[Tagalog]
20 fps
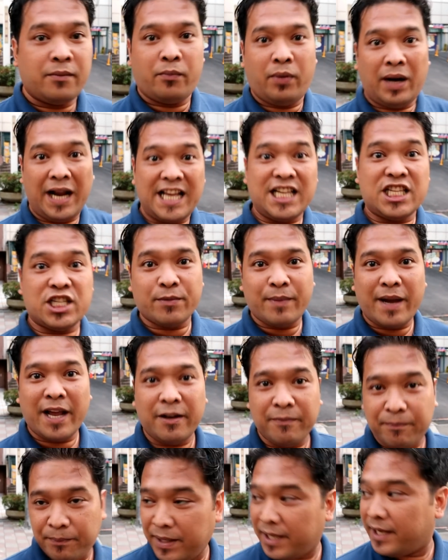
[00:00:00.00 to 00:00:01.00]

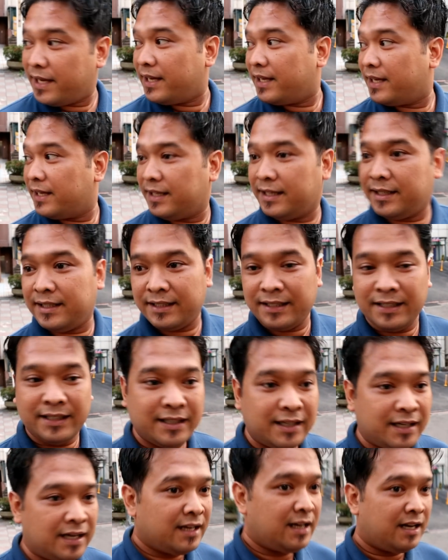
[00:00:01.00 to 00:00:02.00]
placement fee.
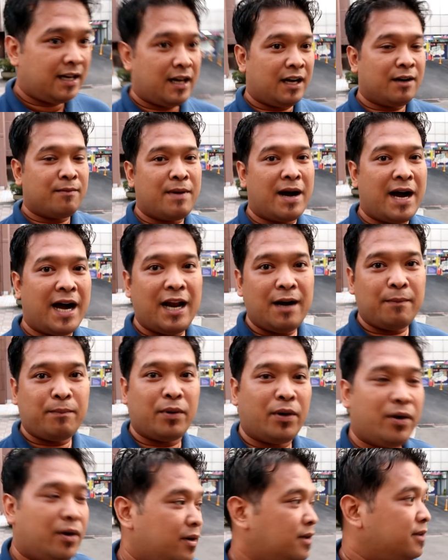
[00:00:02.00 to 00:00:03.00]
Ang mahal
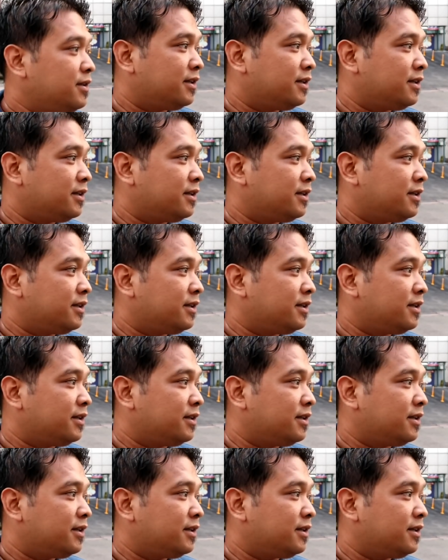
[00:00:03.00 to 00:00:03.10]
po.